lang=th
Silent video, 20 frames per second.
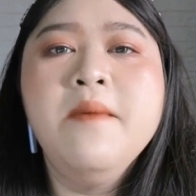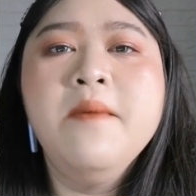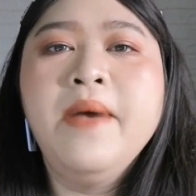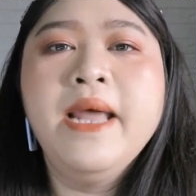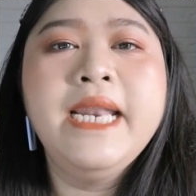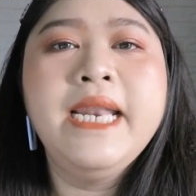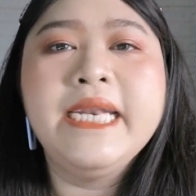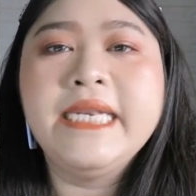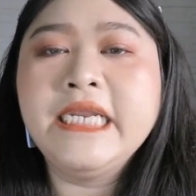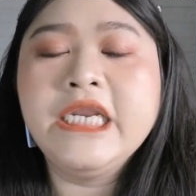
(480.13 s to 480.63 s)
พา
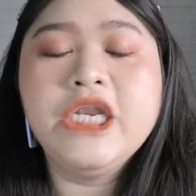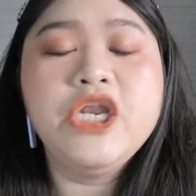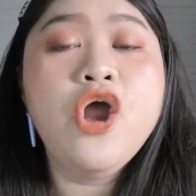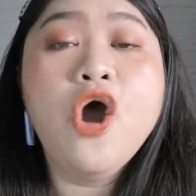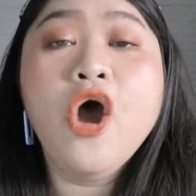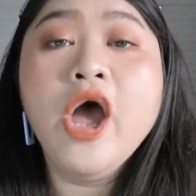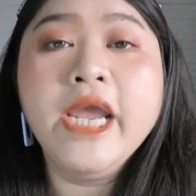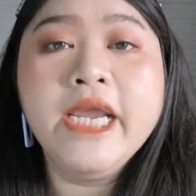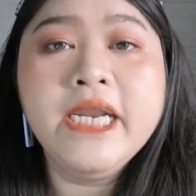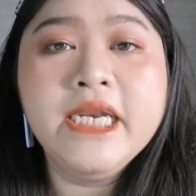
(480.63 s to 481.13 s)
เลตนี้
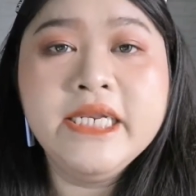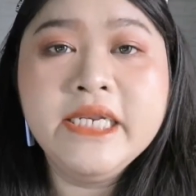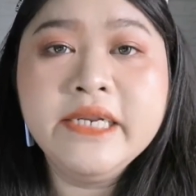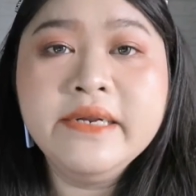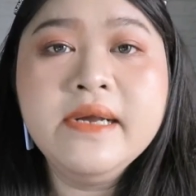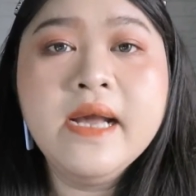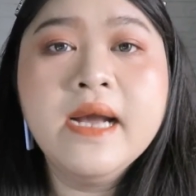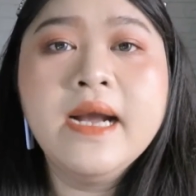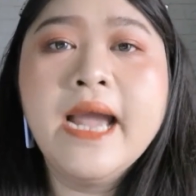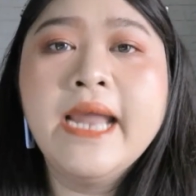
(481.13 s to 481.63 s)
ด้อย
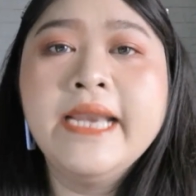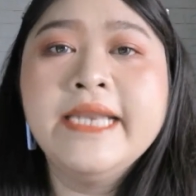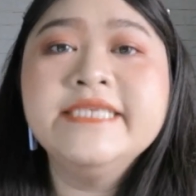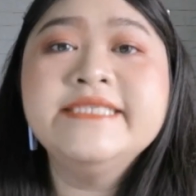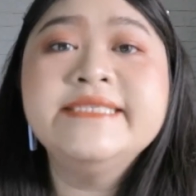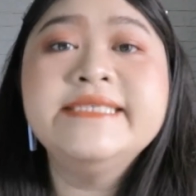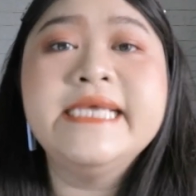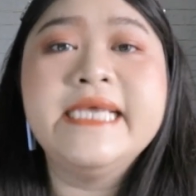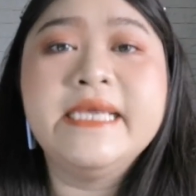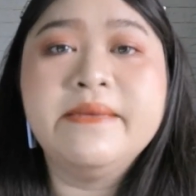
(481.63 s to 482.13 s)
เรื่องการที่
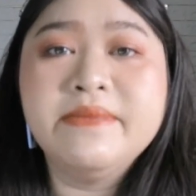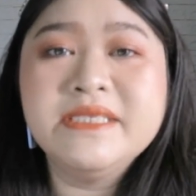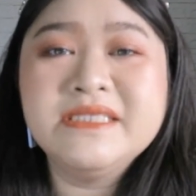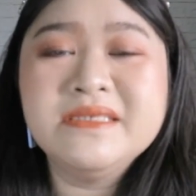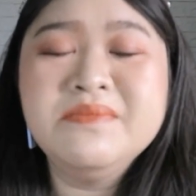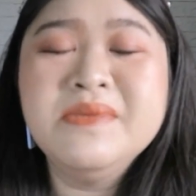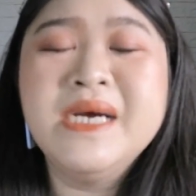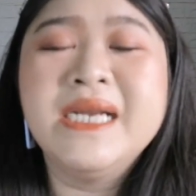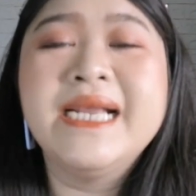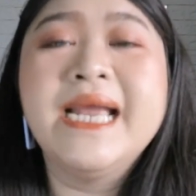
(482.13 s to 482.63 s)
สีมัน
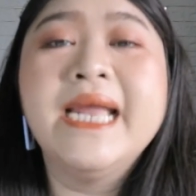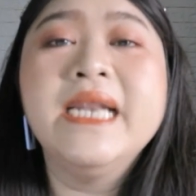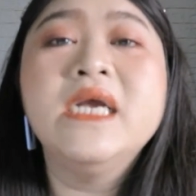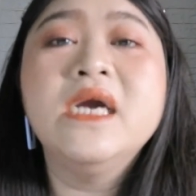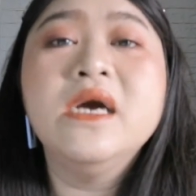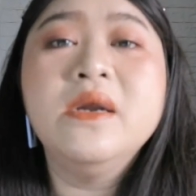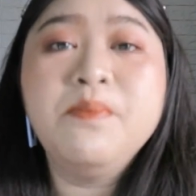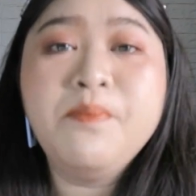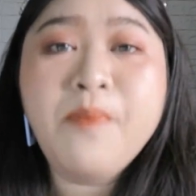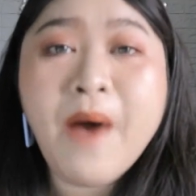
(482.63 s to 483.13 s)
จะเหมือนกัน
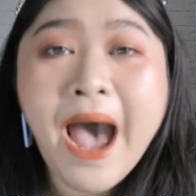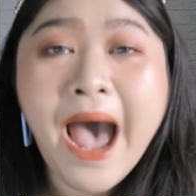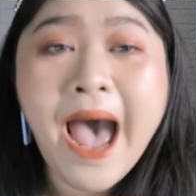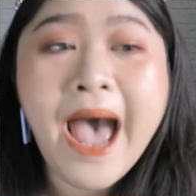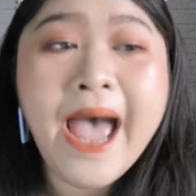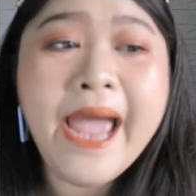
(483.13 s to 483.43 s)
เกินไป